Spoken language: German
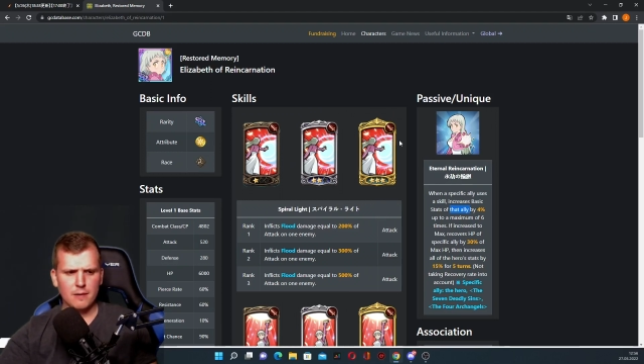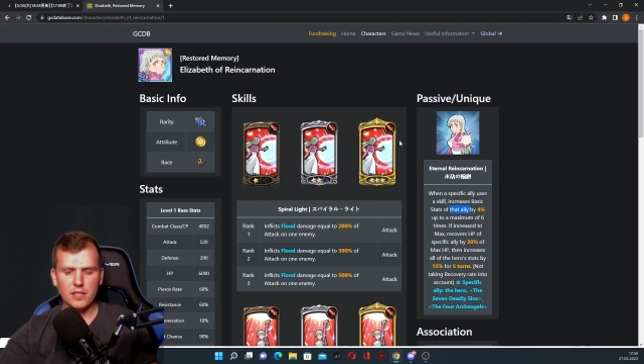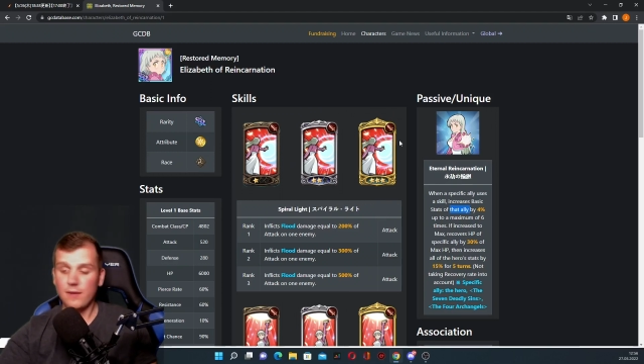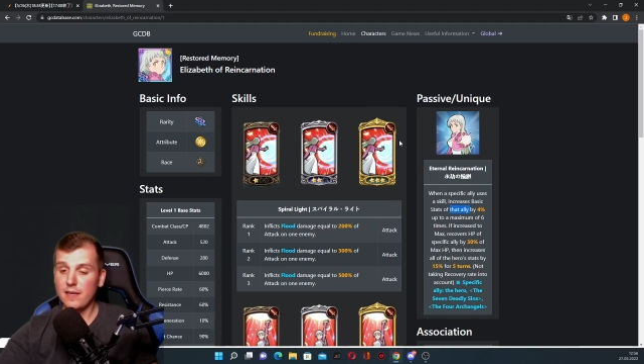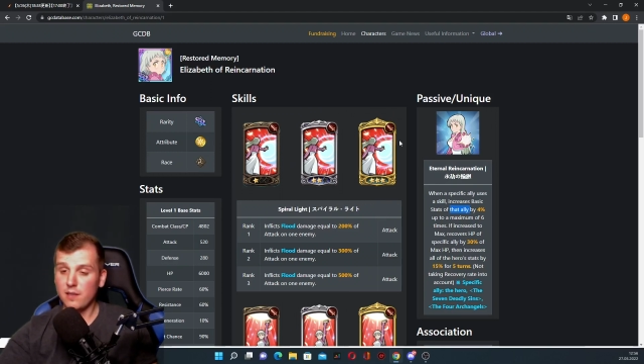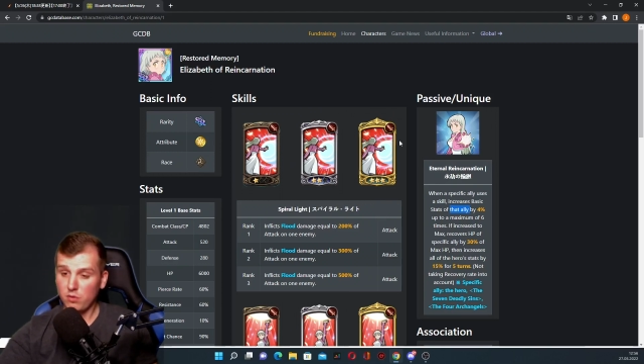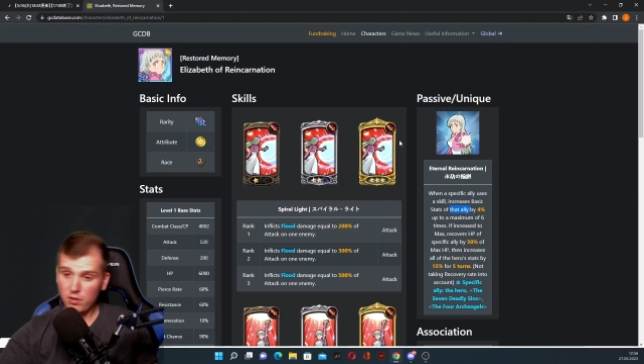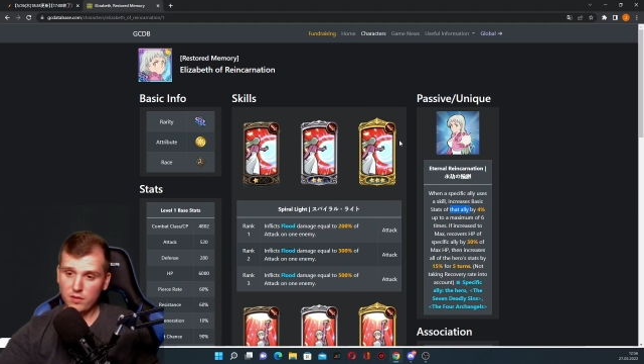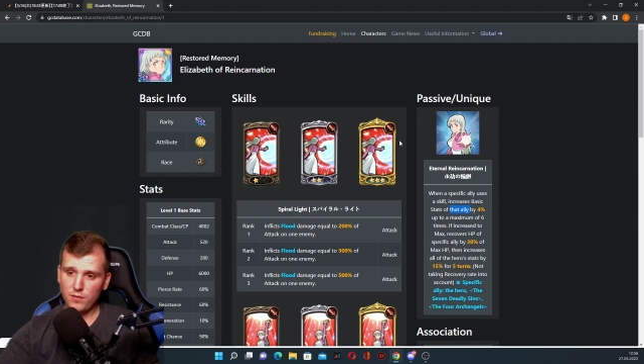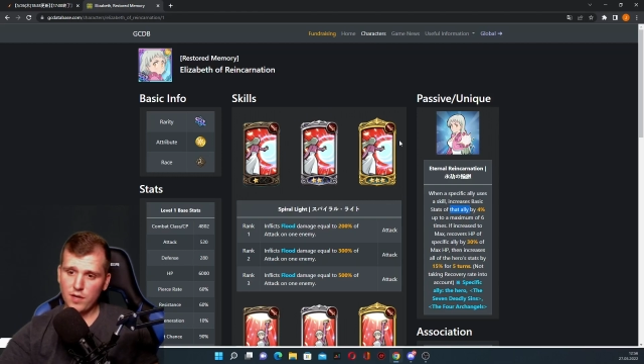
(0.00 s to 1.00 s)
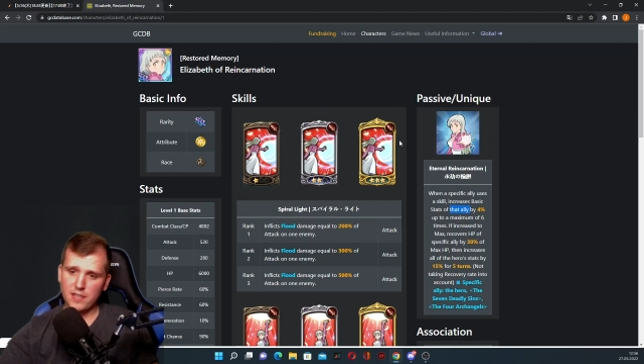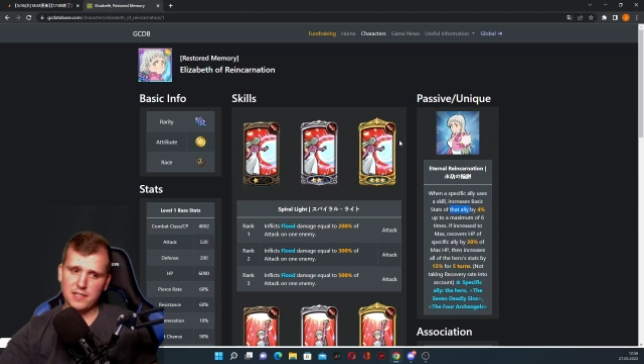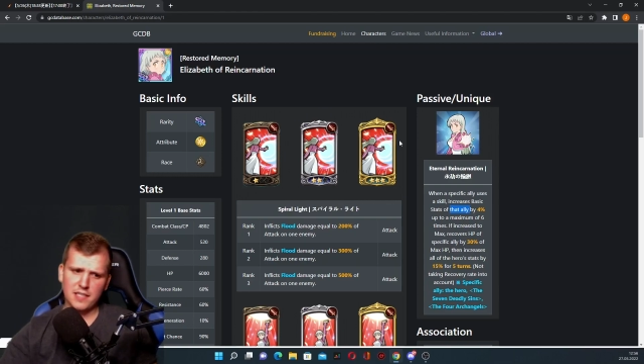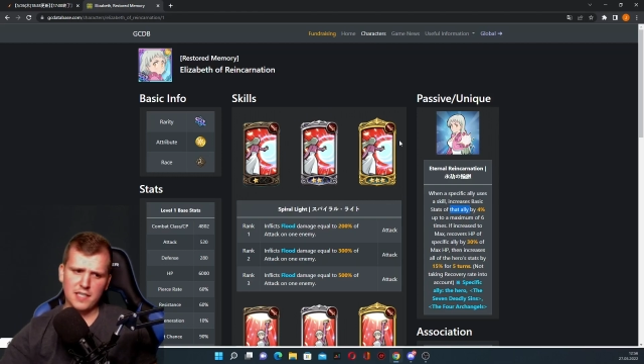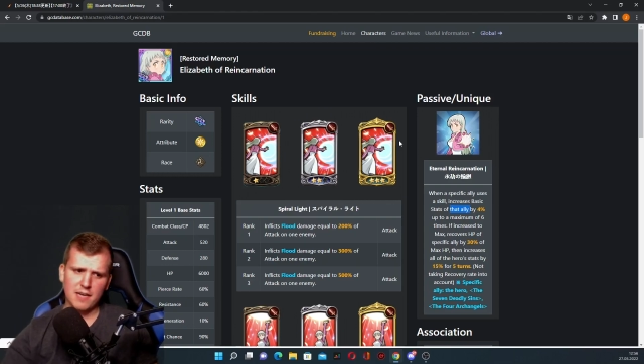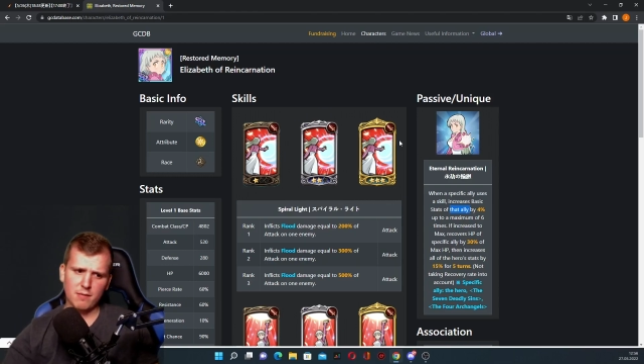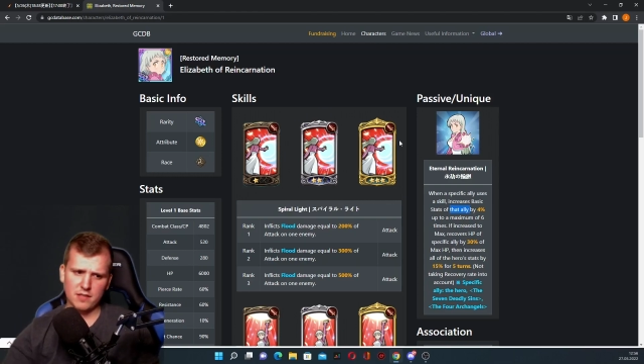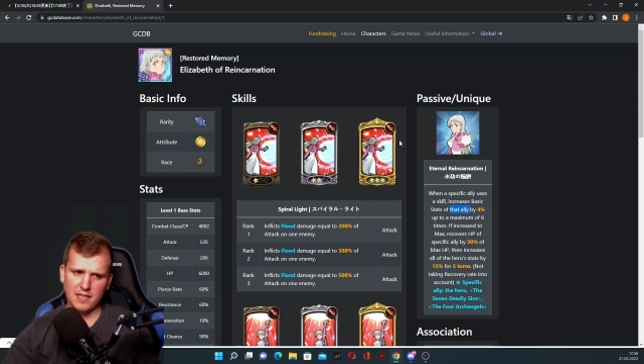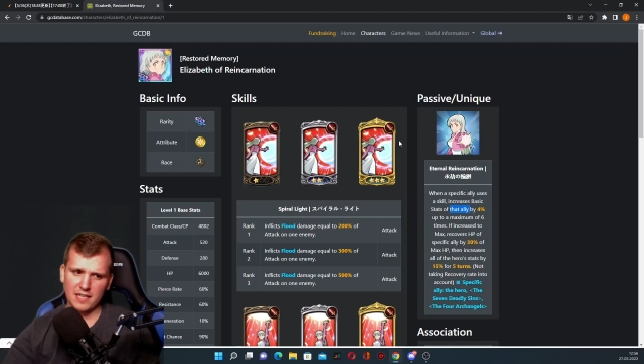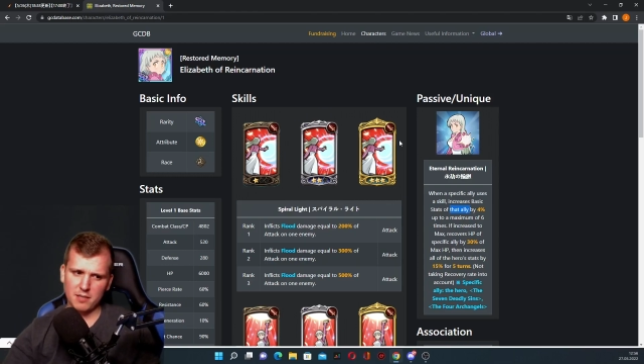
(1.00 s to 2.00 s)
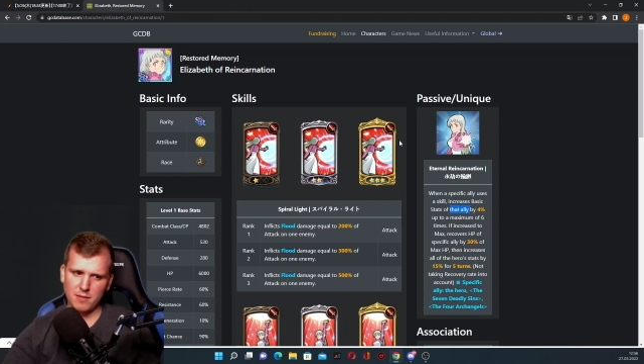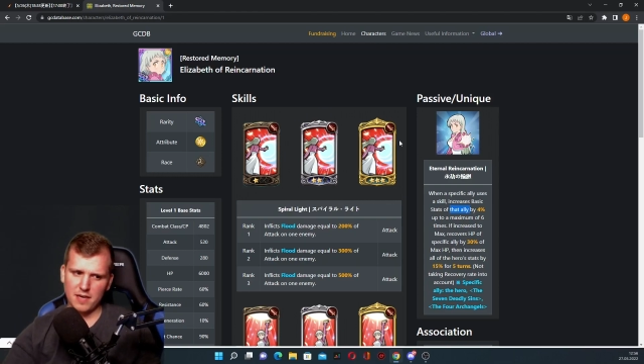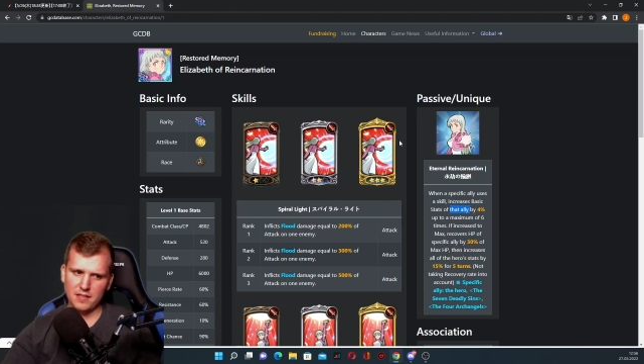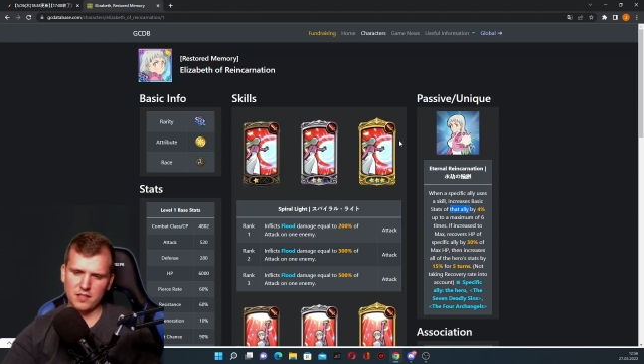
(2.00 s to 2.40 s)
Ich werde natürlich für Ellie ziehen, aber ich denke mal,